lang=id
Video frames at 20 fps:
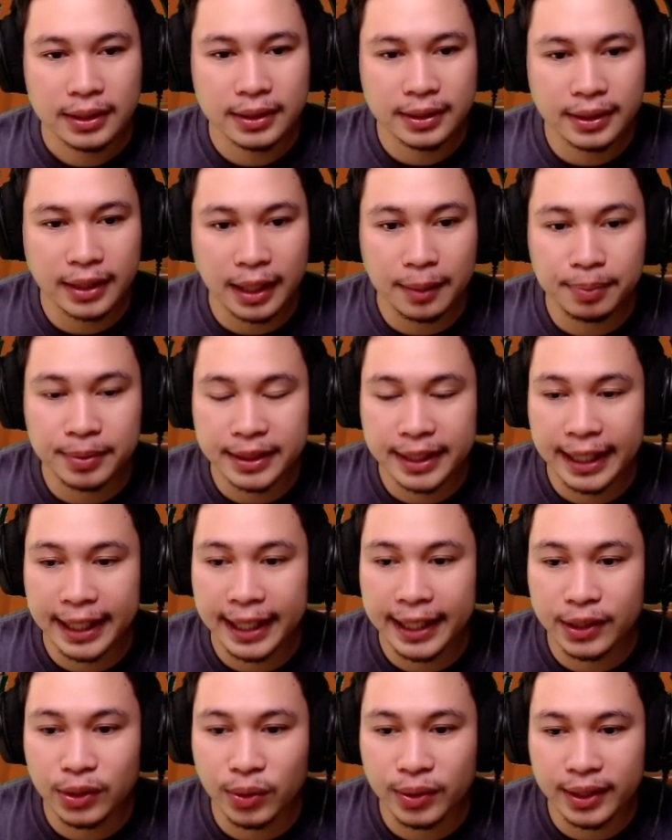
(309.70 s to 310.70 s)
trap
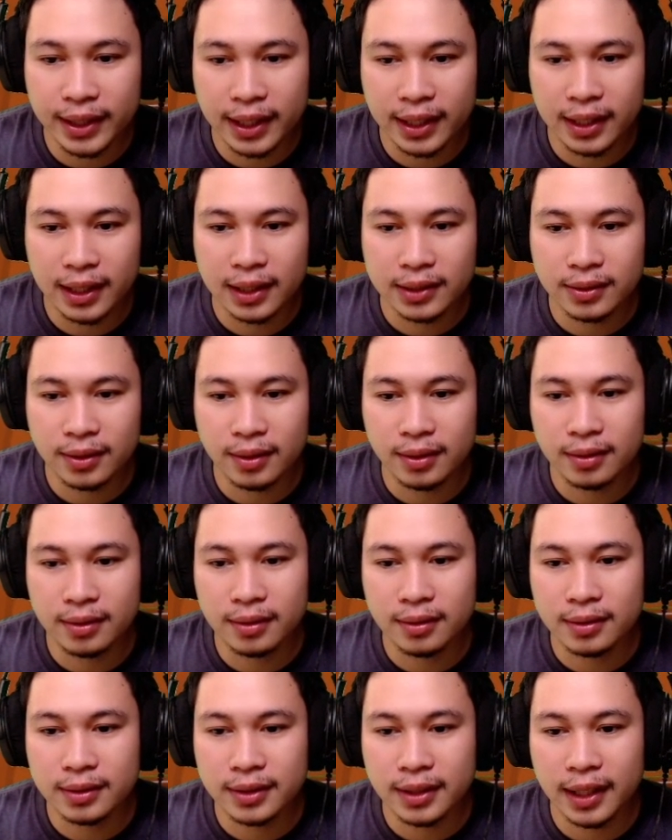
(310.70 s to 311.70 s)
skeleton ya
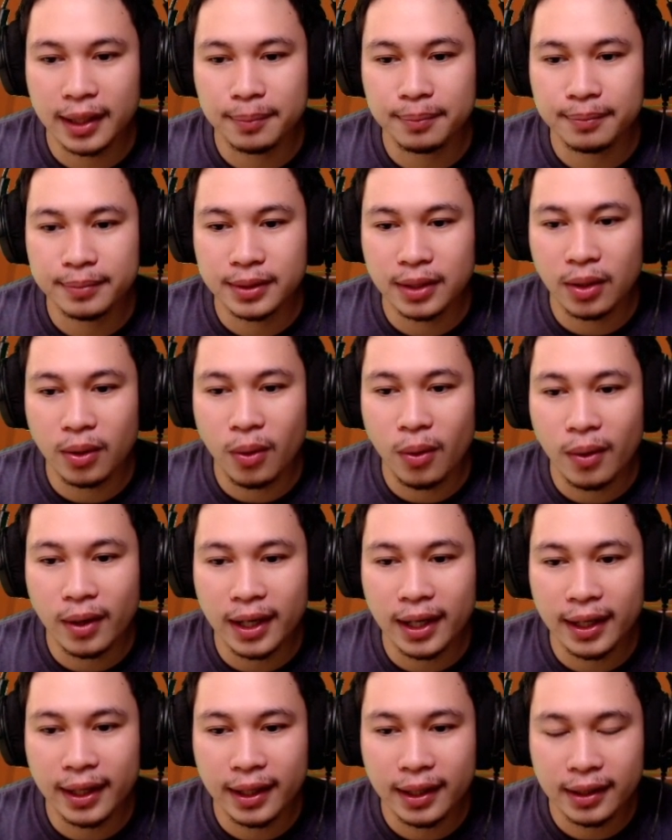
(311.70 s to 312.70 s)
atau trap
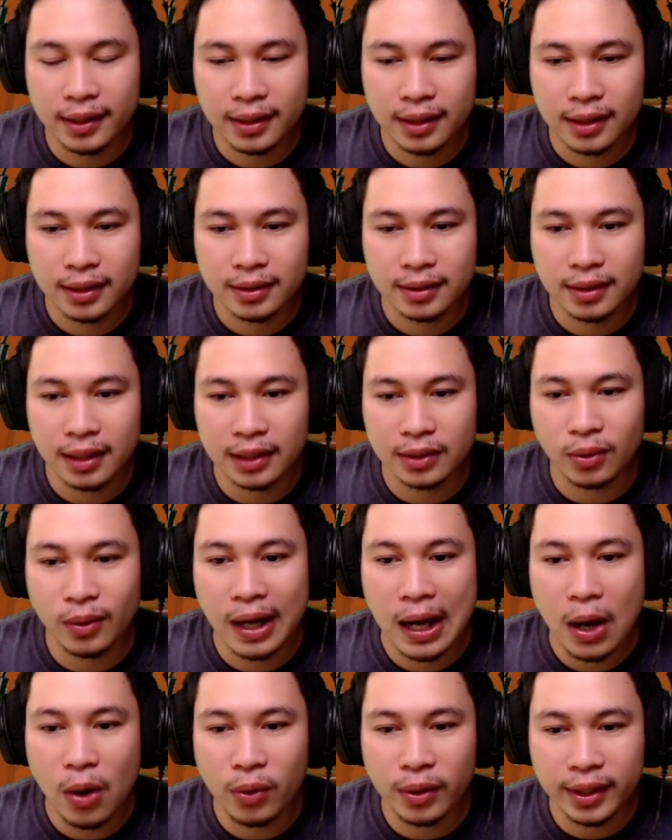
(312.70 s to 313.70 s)
tengkorak ya atau
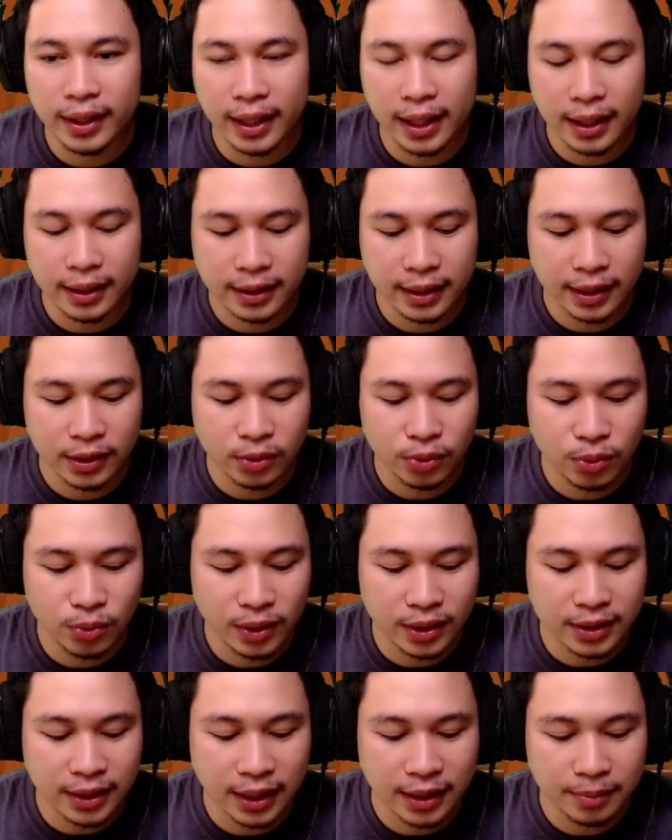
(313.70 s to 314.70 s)
kaori ya. Nah, itu
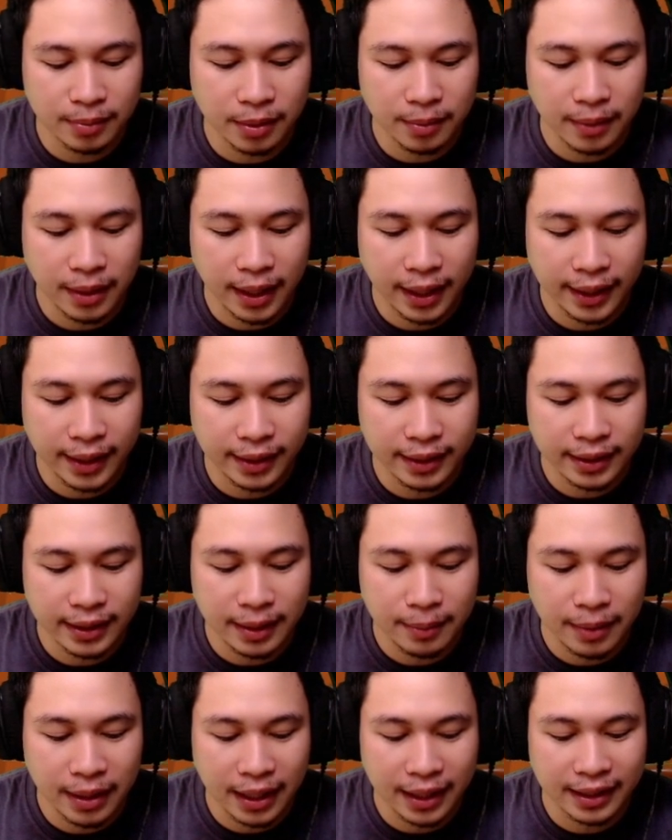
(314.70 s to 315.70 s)
juga sangat berbahaya.
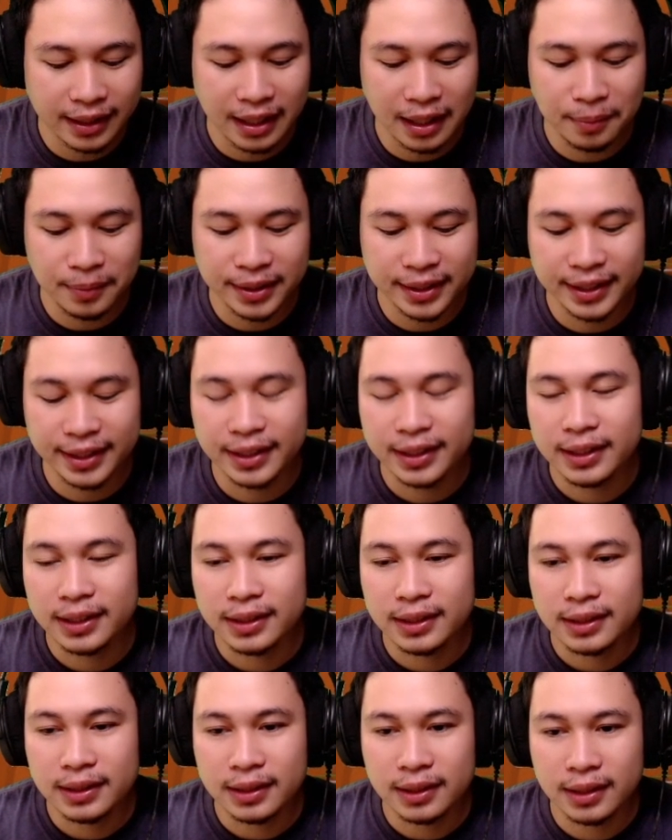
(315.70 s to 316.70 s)
Dia bakal ngabisin
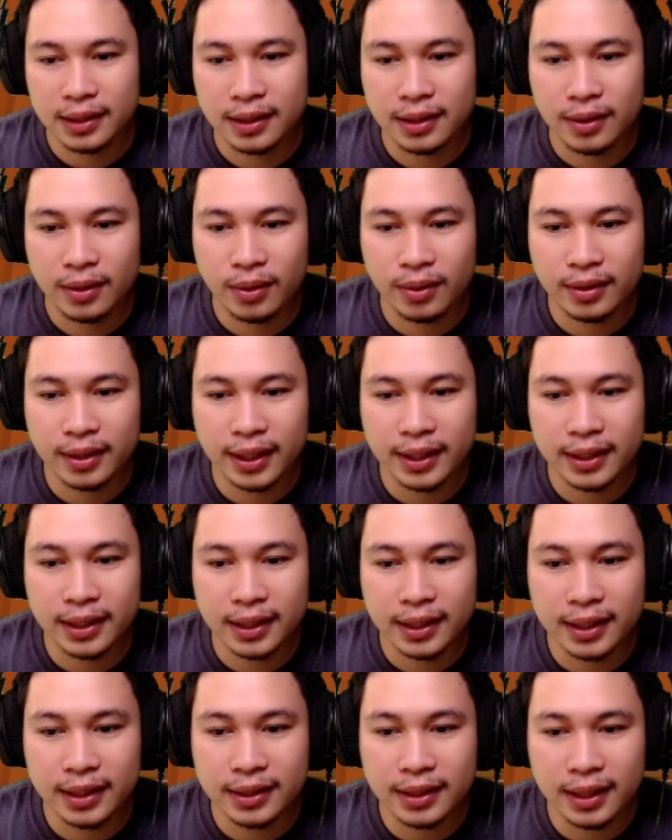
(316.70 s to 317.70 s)
uh, Hawk
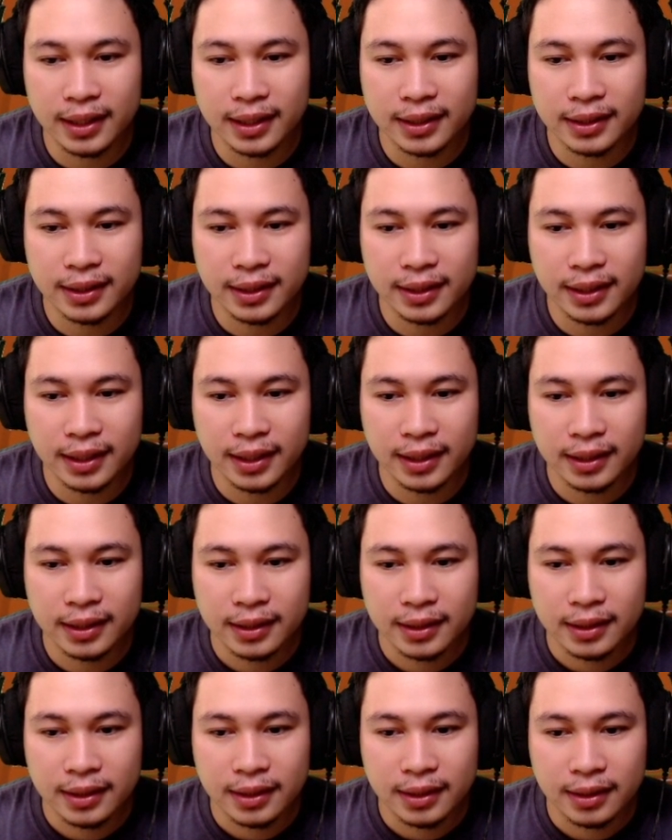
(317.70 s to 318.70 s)
Rider kita nantinya.
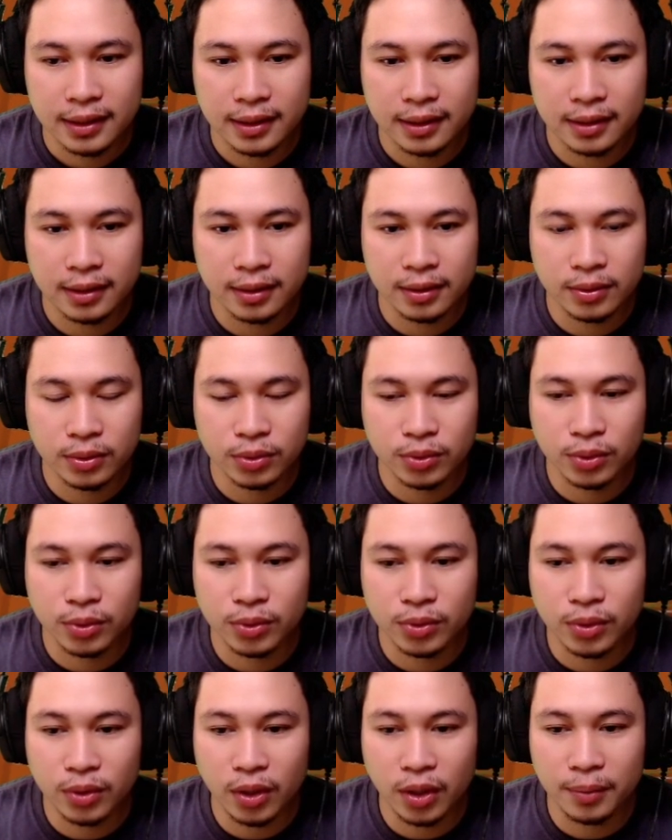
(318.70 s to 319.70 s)
untung eh,
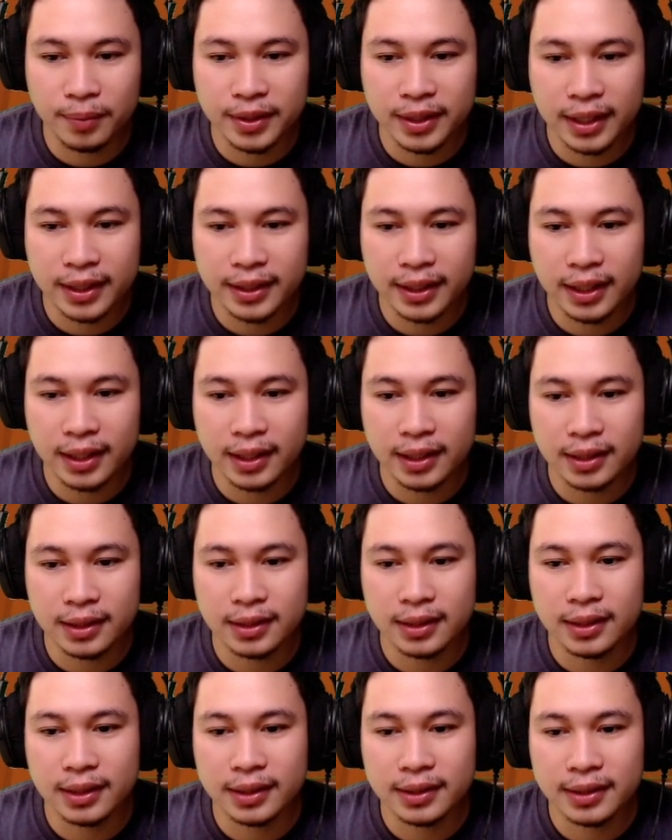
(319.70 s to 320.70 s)
untung-untung kalau misalnya
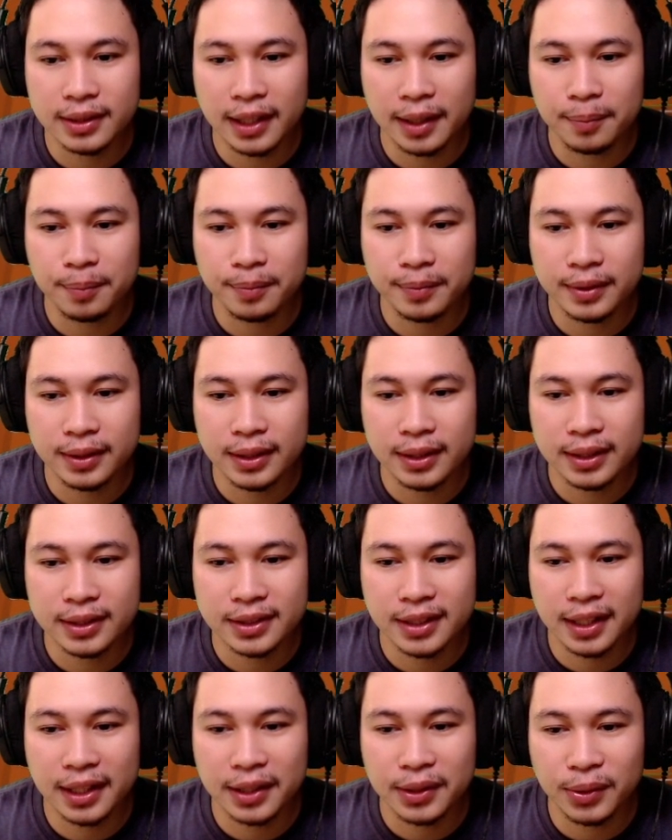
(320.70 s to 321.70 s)
uh, trap uh,
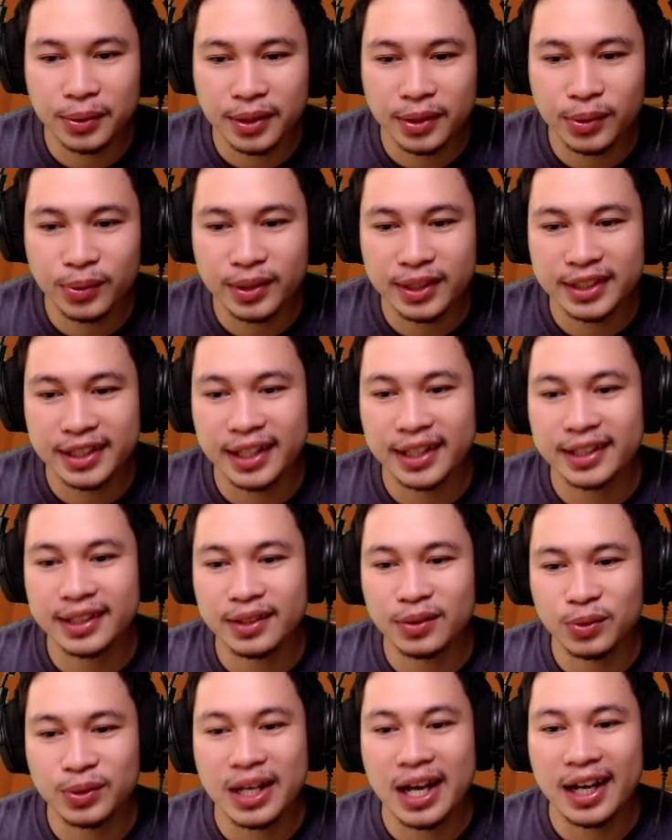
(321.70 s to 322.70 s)
skeletonnya itu di set
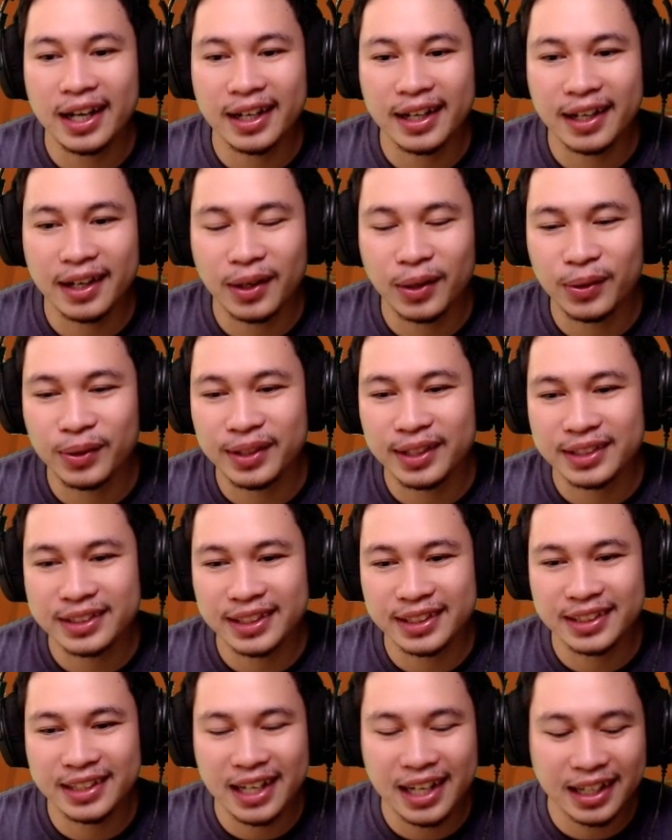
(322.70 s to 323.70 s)
udara ya. Kalau
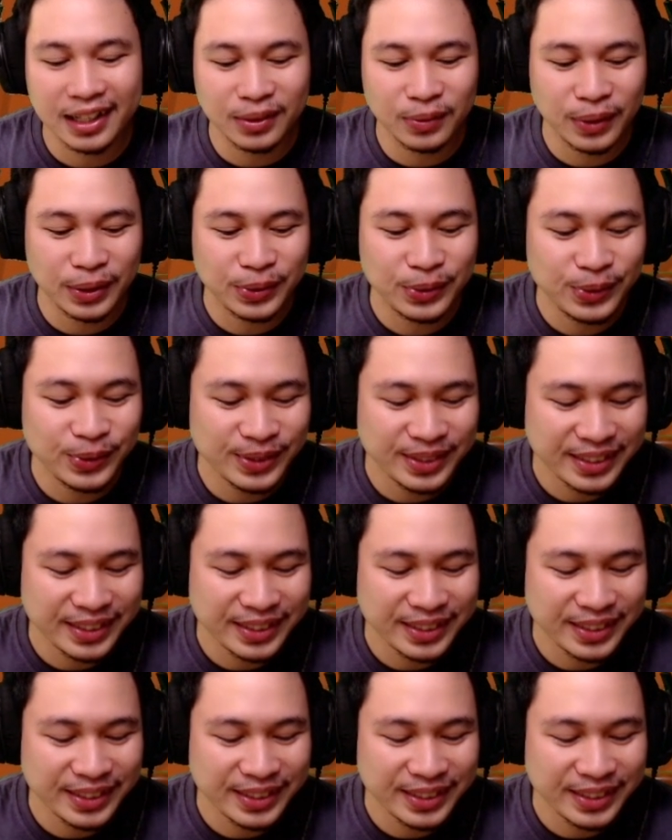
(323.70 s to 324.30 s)
set darat waduh